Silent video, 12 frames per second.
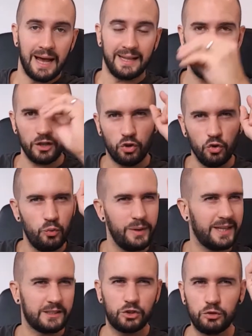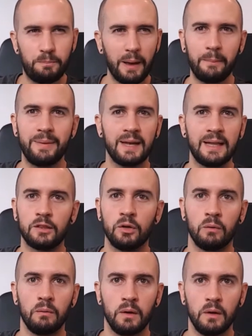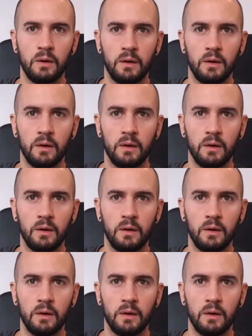à dire que lui il est super bien là-dedans